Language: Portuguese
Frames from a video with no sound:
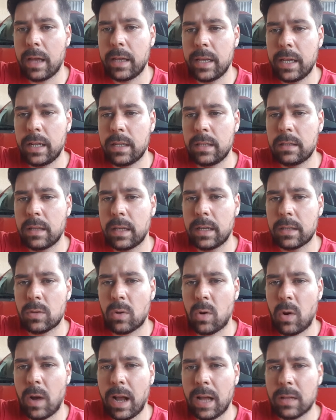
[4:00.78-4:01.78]
ele, né?
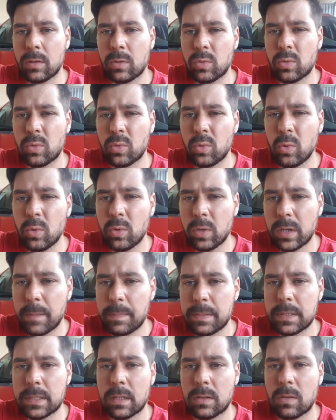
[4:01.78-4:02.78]
Trocar tudo que
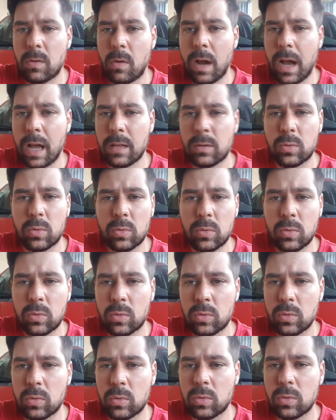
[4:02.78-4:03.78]
precisa trocar, tudo,
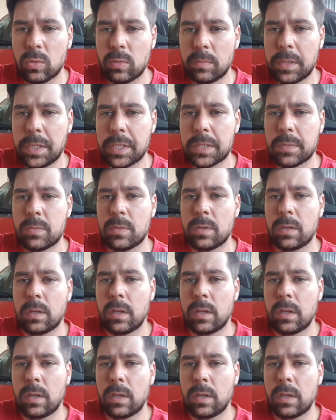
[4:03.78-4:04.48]
tudo, tudo mesmo.